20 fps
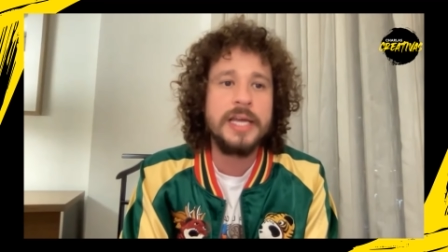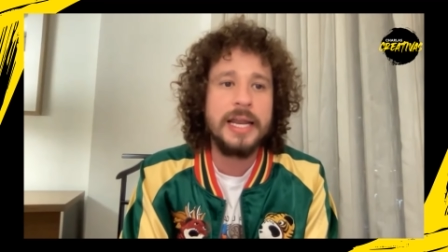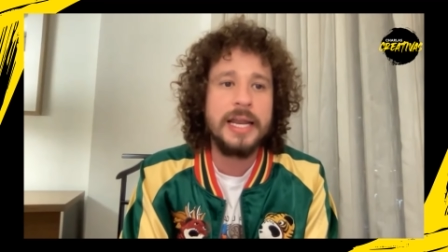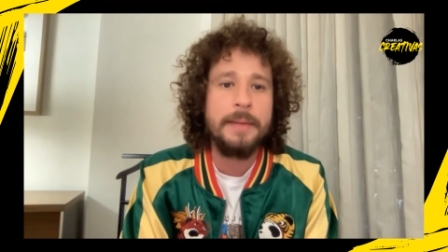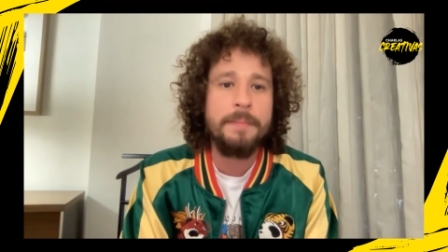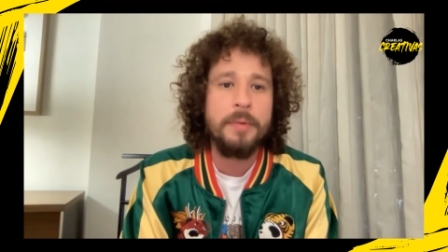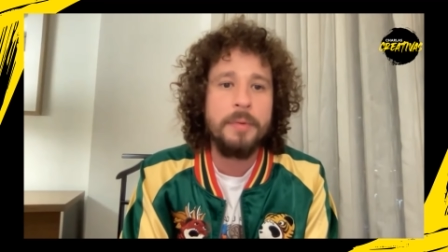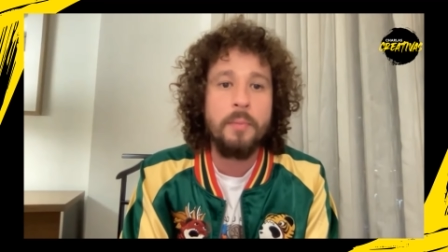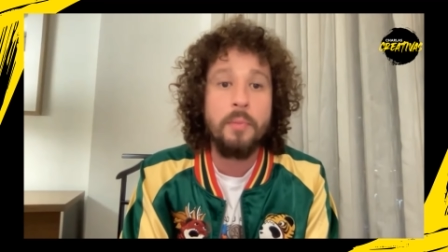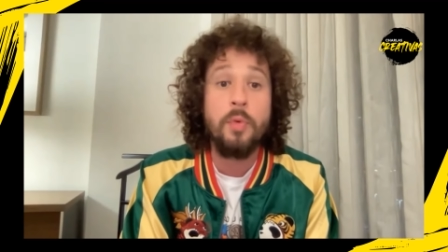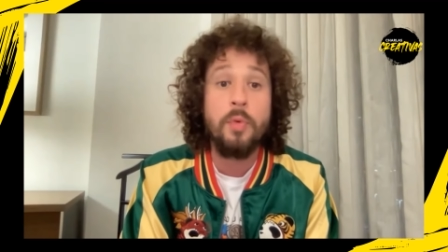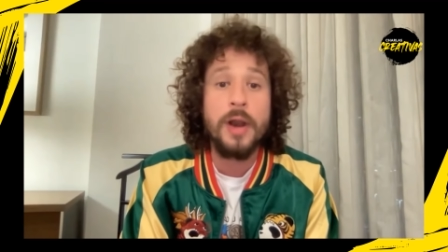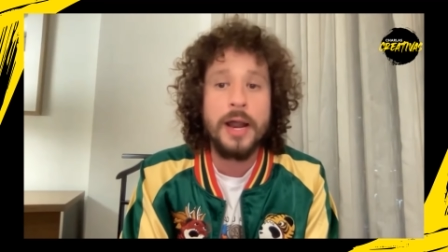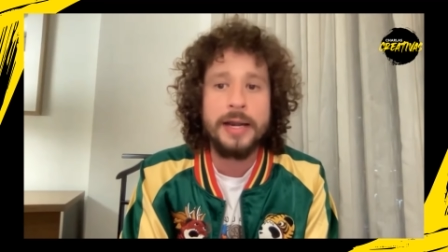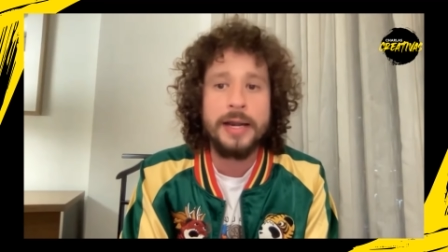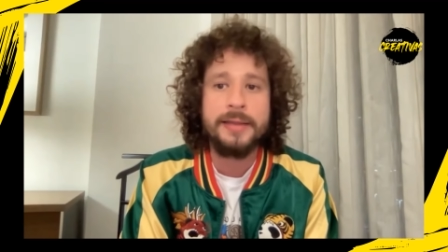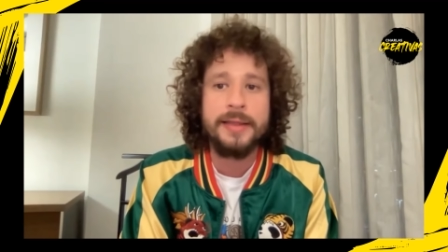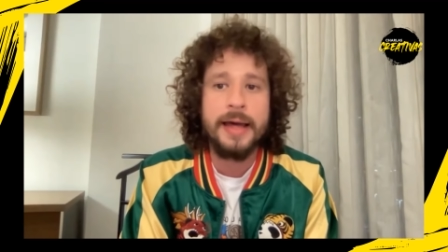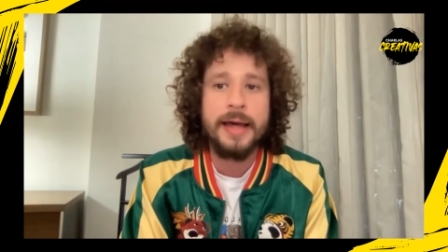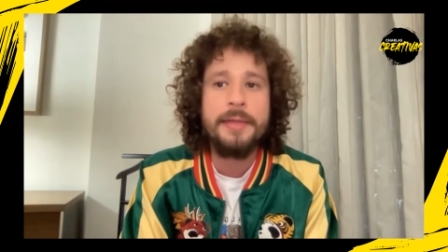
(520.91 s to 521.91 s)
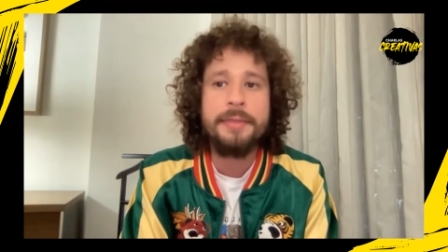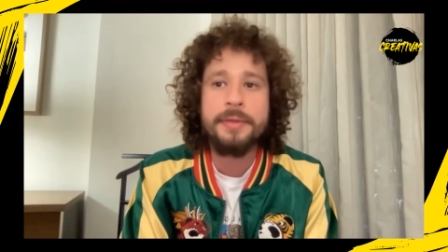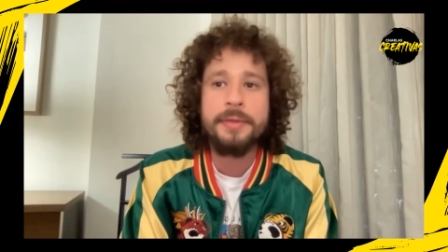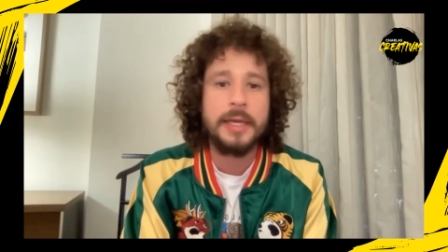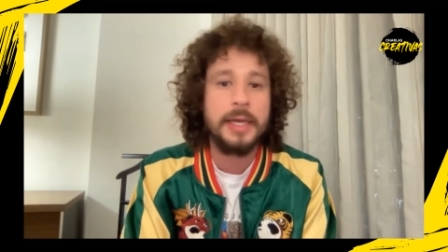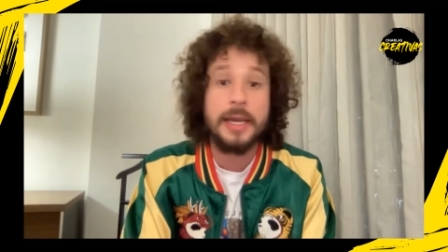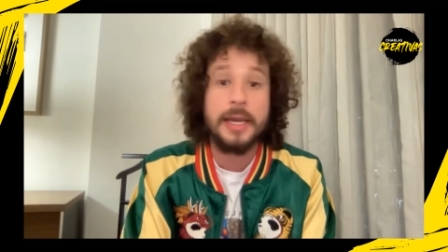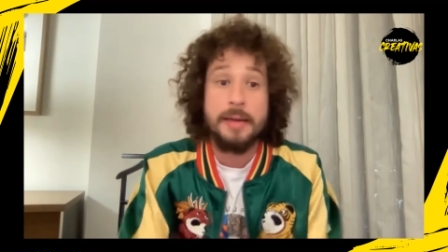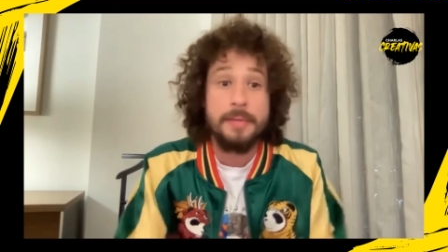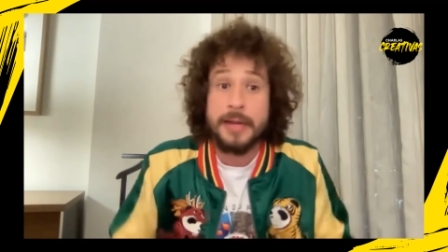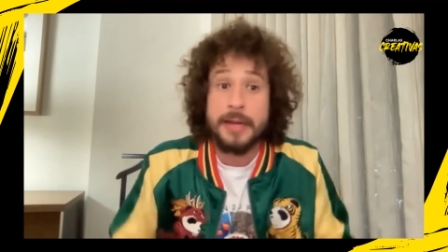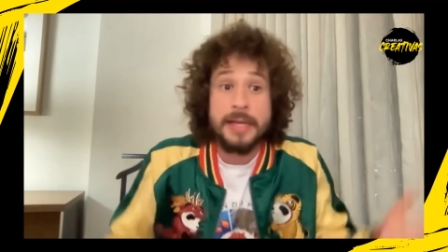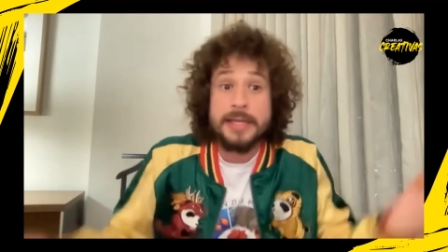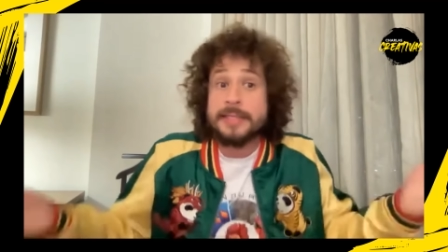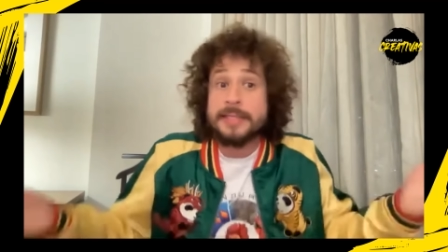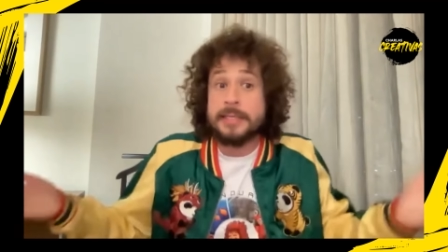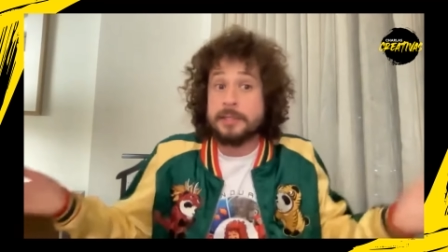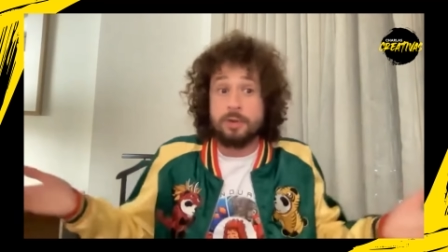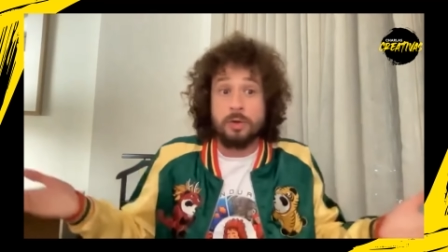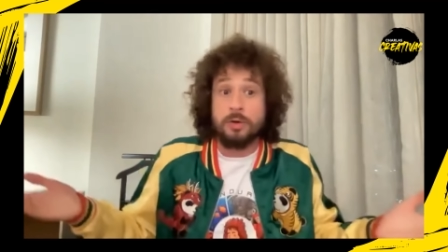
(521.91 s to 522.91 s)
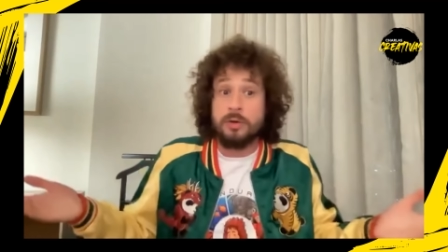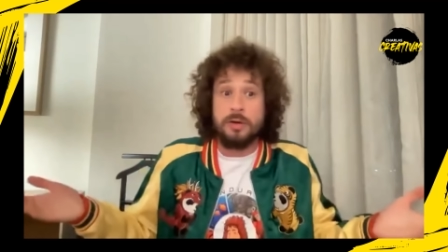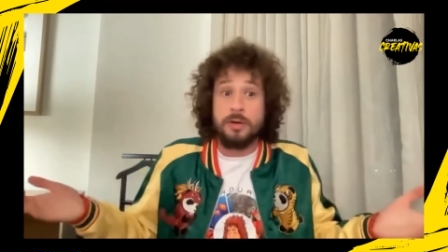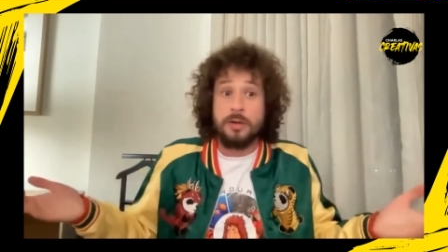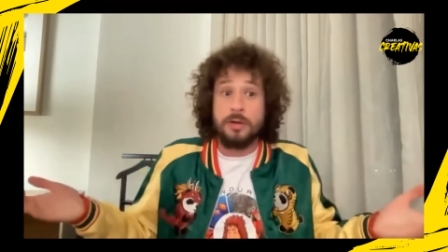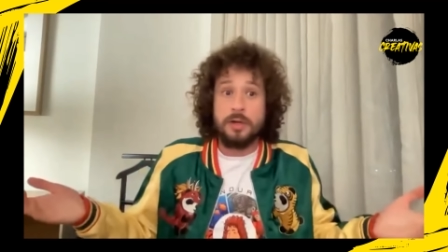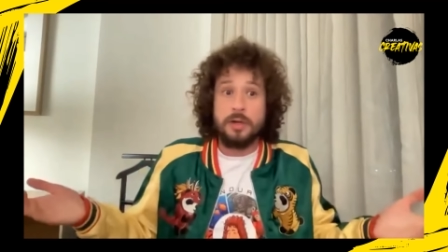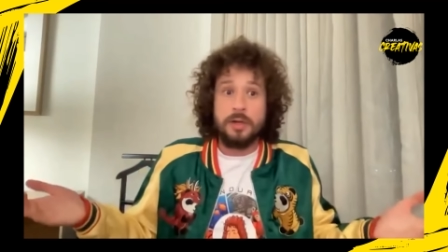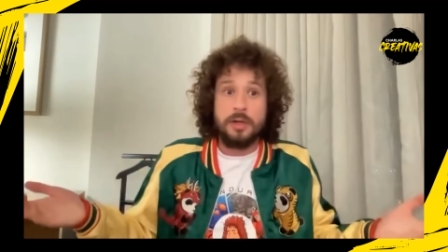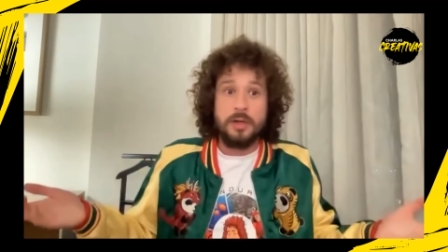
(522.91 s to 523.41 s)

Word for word: y a la popularidad, que la verdad es que son